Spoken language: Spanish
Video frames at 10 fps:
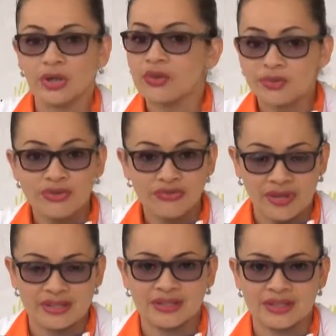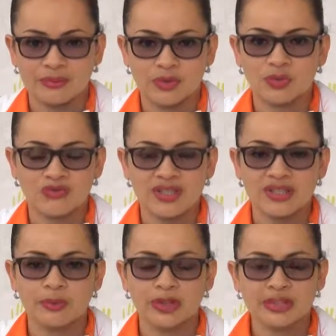que no es muy fácil, no es muy
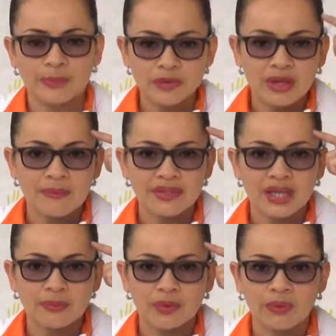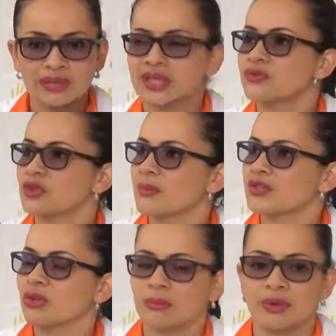fácil porque tenemos que empezar por una
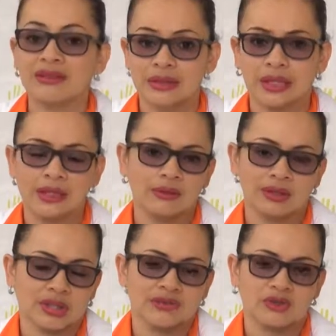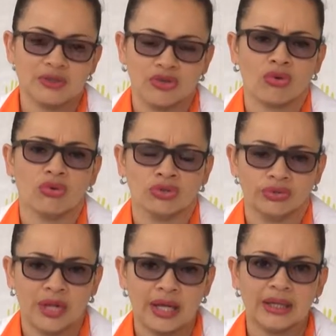transformación mental, una transformación
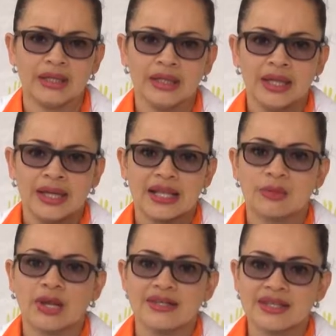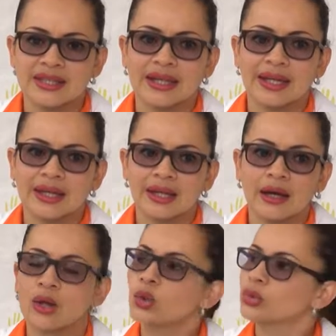cultural. Las violencias se han
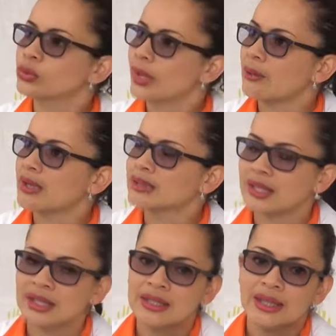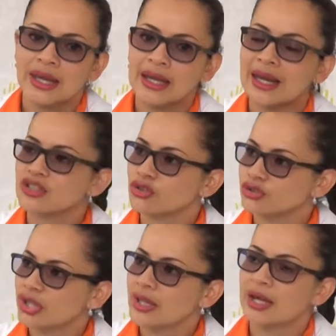arraigado culturalmente en la
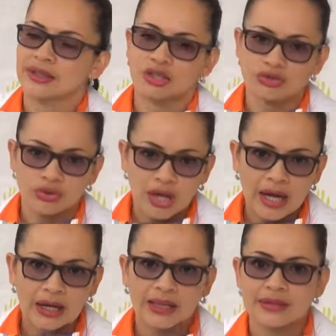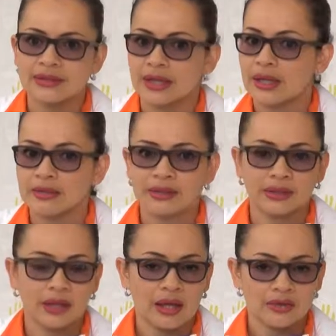sociedad, en los hogares, en las
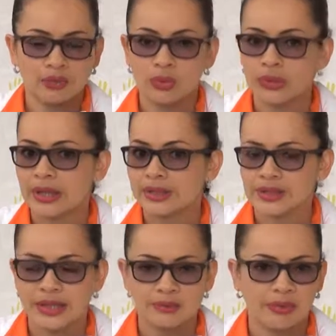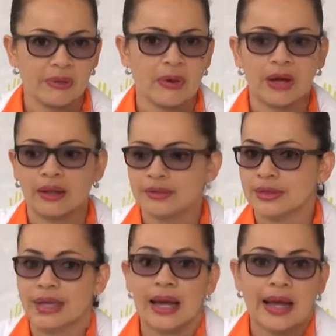entidades públicas, en las
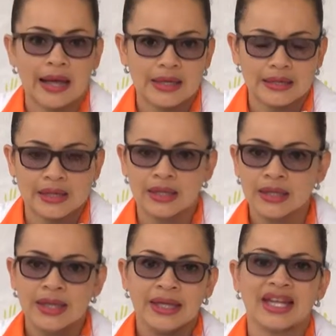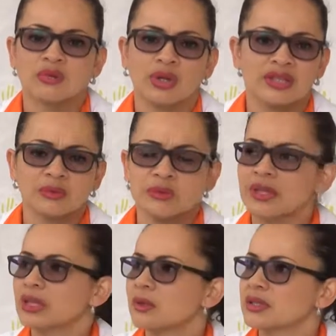privadas, en la calle y las mujeres somos
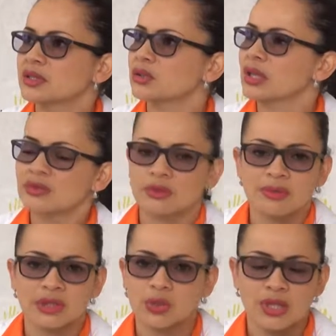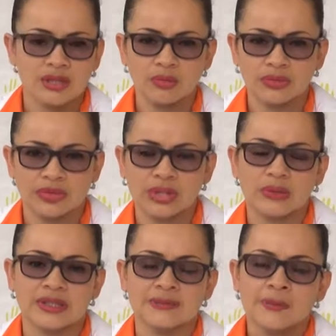víctimas de todas las formas de violencia
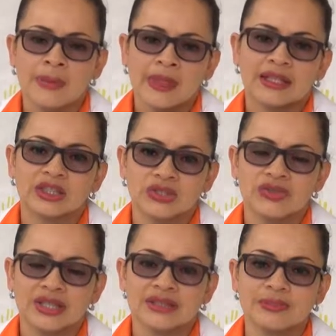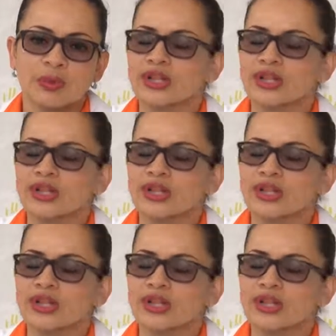posibles. Entonces,